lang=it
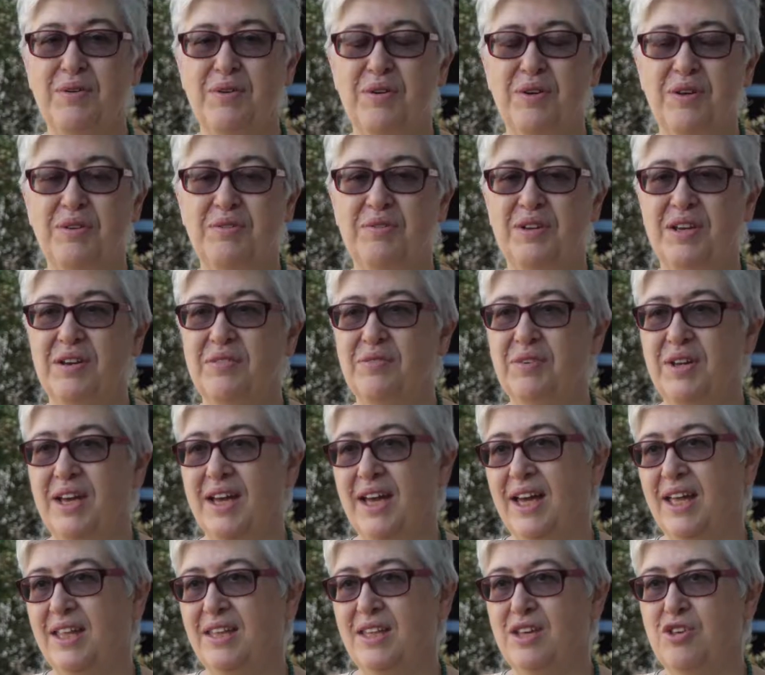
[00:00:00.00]
noi una,
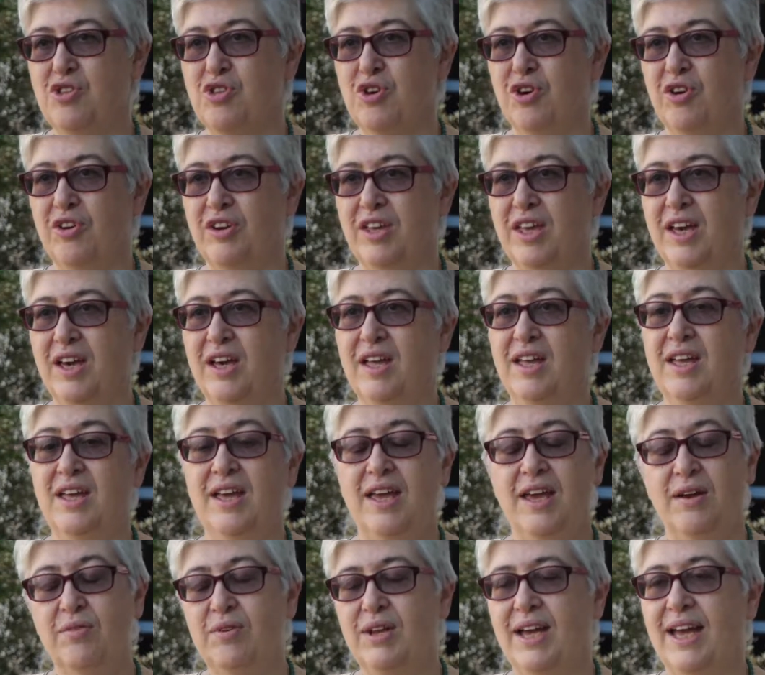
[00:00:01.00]
una grande gioia
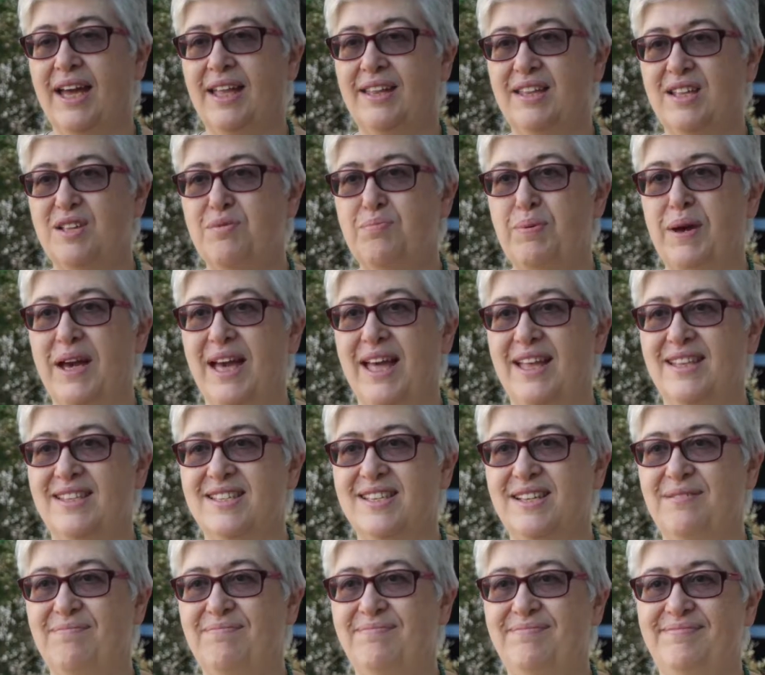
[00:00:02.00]
e una grande
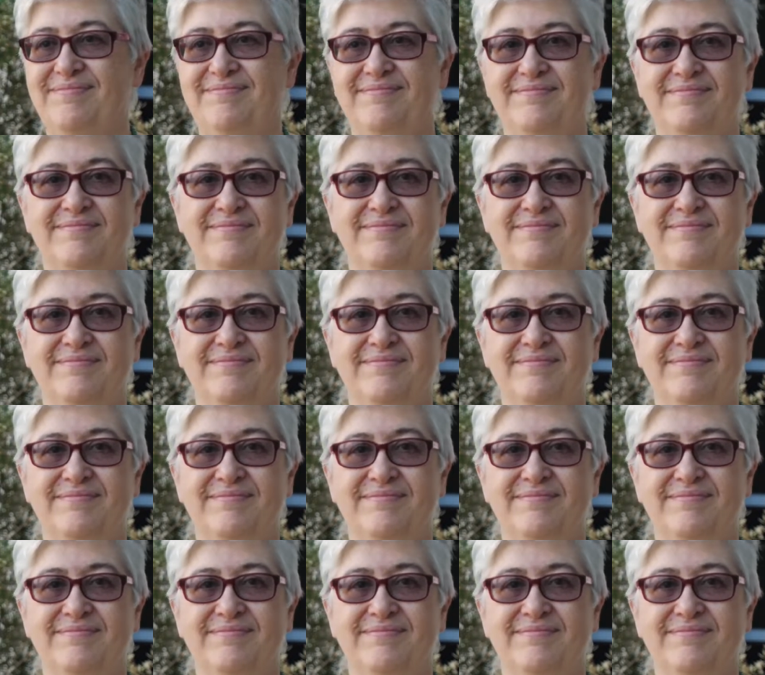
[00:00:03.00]
speranza.